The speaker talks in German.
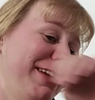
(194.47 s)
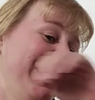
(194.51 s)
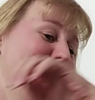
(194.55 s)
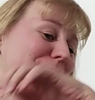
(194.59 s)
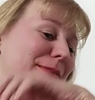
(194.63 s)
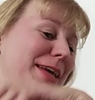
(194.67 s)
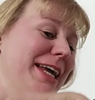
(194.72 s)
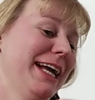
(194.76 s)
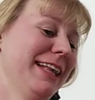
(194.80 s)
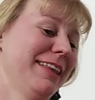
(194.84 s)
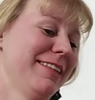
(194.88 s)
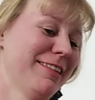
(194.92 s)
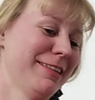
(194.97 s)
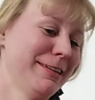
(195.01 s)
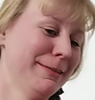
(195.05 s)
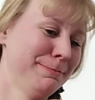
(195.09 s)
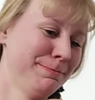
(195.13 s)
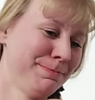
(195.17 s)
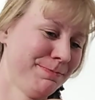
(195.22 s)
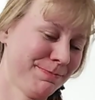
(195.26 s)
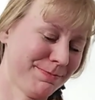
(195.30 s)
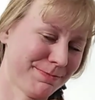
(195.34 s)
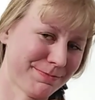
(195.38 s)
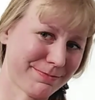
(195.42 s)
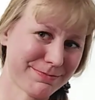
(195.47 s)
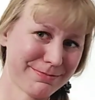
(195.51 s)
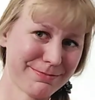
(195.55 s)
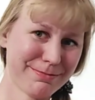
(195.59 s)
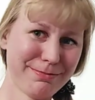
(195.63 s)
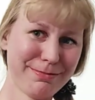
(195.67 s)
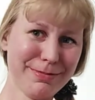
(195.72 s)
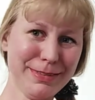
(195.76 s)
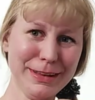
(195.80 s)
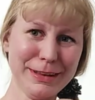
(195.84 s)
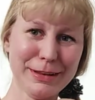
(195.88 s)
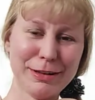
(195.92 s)
weh im Herzen,
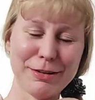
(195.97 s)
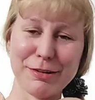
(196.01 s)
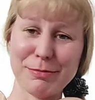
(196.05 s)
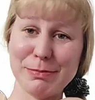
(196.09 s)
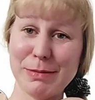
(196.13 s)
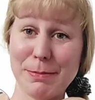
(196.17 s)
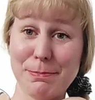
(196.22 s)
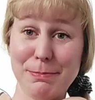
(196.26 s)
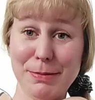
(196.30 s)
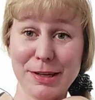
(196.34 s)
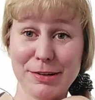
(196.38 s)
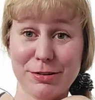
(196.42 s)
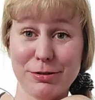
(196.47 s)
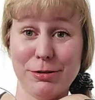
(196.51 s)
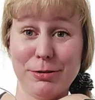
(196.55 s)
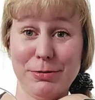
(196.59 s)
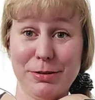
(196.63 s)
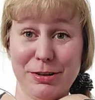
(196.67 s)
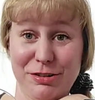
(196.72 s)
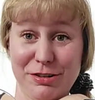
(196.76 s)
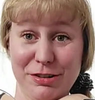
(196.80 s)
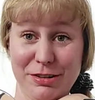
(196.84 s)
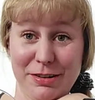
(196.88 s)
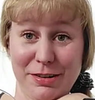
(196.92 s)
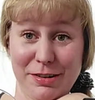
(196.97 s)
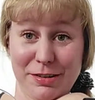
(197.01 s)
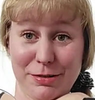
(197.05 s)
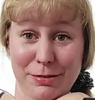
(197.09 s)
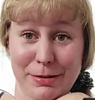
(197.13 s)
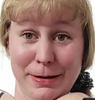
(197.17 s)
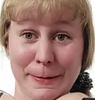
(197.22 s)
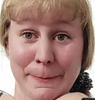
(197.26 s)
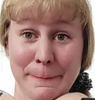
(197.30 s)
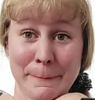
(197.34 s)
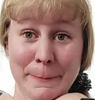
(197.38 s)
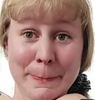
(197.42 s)
dass man Bier so schütten
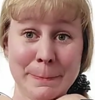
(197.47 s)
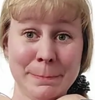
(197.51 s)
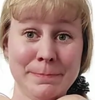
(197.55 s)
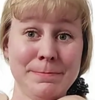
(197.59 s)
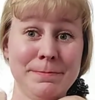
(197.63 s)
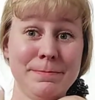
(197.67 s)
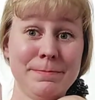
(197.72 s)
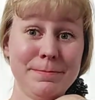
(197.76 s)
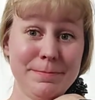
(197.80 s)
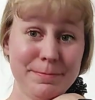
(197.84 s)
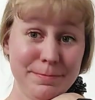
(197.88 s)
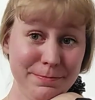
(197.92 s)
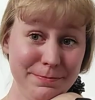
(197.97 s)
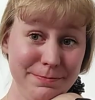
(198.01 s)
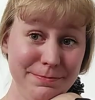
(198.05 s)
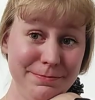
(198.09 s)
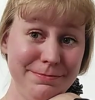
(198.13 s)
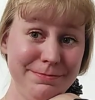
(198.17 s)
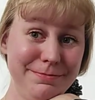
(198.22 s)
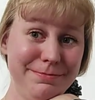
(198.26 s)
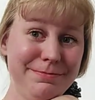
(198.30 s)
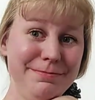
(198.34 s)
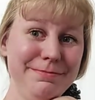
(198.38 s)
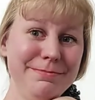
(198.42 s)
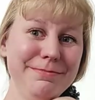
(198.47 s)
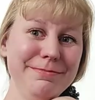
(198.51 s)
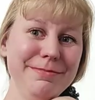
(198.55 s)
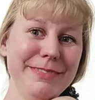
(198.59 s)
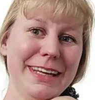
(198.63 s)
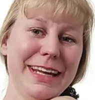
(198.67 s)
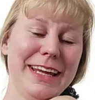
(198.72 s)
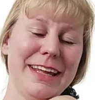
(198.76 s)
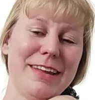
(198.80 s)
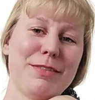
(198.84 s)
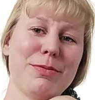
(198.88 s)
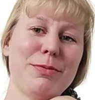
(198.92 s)
soll.
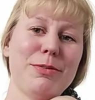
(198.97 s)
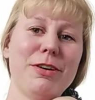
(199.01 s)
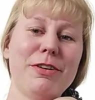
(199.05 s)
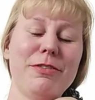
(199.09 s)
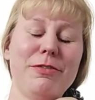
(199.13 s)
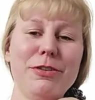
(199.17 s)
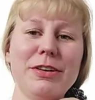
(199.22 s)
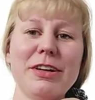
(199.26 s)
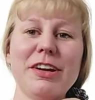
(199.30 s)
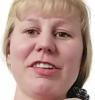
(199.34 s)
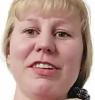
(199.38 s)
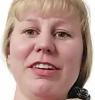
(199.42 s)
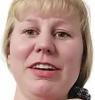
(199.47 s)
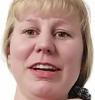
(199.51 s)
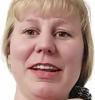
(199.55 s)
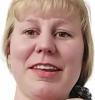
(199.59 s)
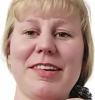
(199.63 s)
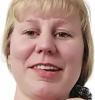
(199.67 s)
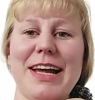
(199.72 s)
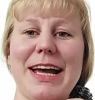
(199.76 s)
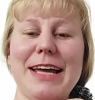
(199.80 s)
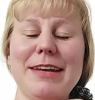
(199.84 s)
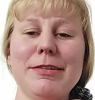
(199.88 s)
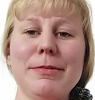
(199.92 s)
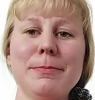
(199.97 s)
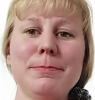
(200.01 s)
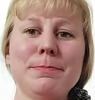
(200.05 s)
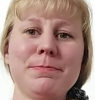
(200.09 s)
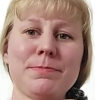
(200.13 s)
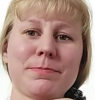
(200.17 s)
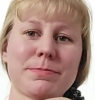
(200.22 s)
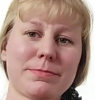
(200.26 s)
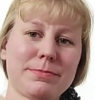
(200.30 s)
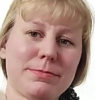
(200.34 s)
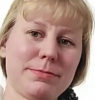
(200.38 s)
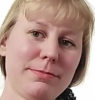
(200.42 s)
Es war eine wunderschöne Zeit
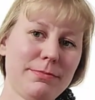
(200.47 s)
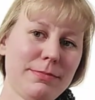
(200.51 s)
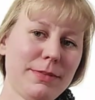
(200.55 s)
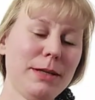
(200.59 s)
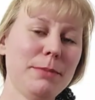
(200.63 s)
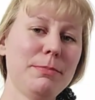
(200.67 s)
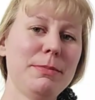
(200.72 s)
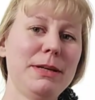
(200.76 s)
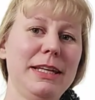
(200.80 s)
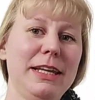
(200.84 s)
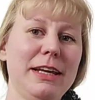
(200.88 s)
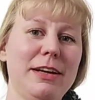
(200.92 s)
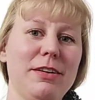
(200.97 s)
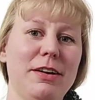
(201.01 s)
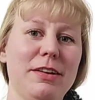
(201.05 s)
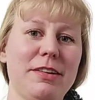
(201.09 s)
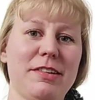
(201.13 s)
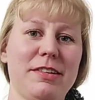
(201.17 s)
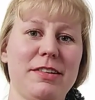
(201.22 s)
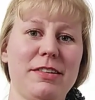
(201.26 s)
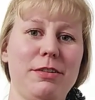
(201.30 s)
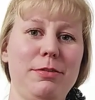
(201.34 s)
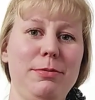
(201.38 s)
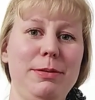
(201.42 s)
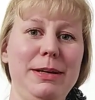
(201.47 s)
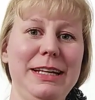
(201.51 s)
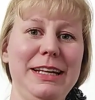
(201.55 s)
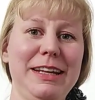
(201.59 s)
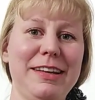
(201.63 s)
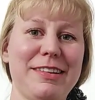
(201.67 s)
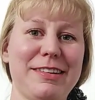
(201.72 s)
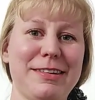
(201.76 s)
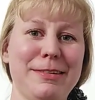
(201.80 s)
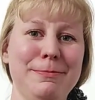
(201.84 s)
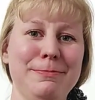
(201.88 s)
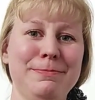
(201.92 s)
mit den ganzen
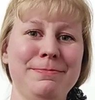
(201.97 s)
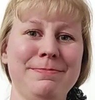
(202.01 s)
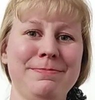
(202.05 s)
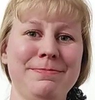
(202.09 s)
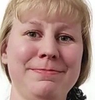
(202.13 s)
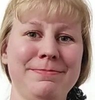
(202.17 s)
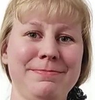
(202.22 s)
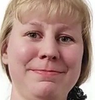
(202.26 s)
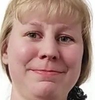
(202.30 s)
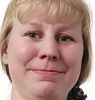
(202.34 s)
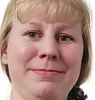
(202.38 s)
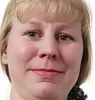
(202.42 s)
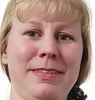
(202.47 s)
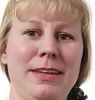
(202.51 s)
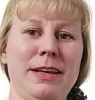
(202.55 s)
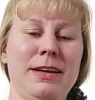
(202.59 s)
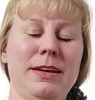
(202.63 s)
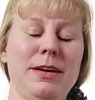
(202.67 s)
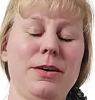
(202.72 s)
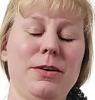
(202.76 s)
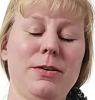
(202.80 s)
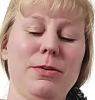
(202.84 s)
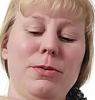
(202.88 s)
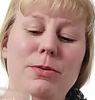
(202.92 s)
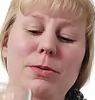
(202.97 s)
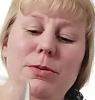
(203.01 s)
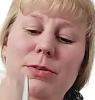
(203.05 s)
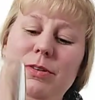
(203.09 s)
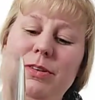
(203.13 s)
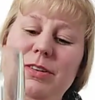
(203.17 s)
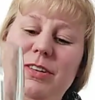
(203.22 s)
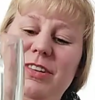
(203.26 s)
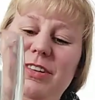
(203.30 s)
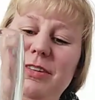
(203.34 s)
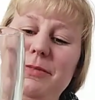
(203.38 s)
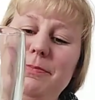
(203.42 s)
Queenies
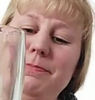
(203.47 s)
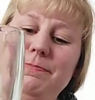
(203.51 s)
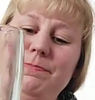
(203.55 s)
und